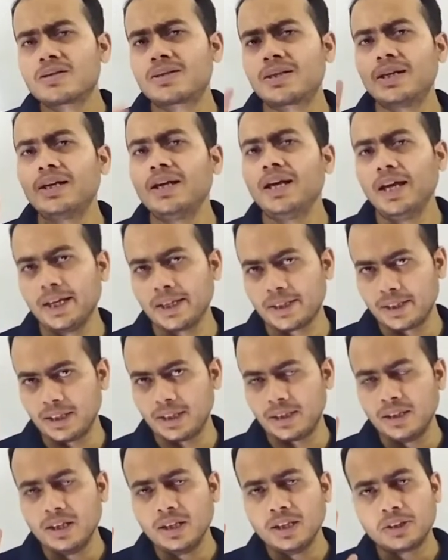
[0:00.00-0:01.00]
सेल है
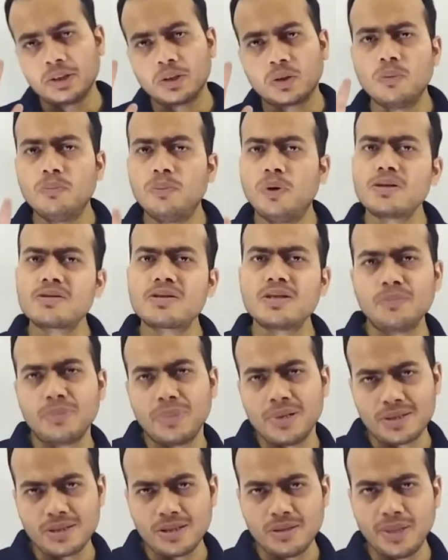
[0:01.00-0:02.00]
क्या देखो बहुत
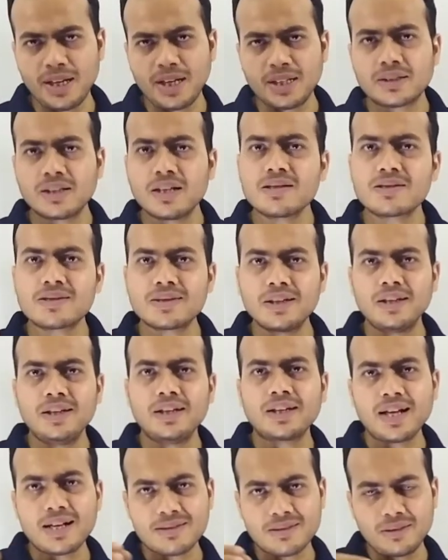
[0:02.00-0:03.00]
सिंपल सी बात है सेल
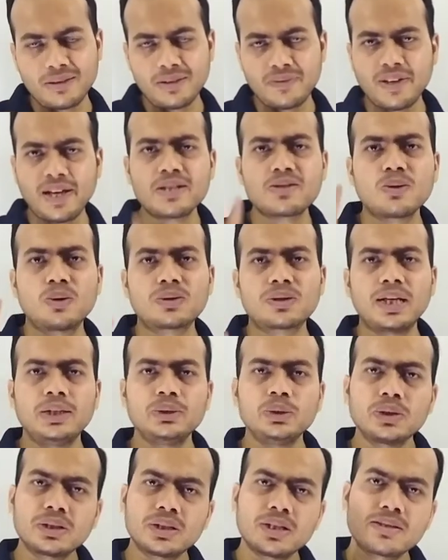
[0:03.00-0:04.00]
एक ऐसा डिवाइस होता
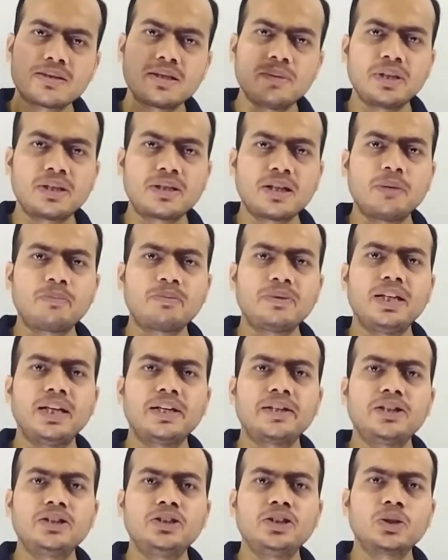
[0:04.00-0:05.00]
है जो किसी भी टाइप की
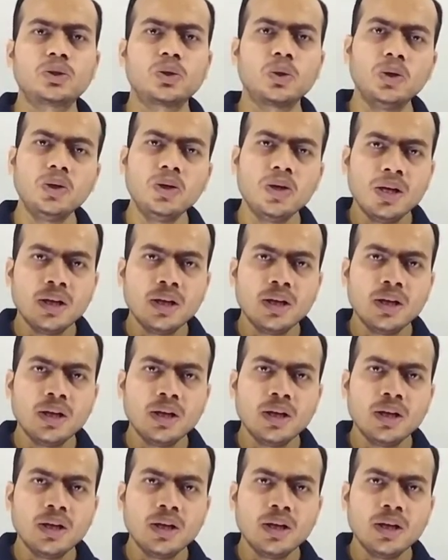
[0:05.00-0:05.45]
एनर्जी को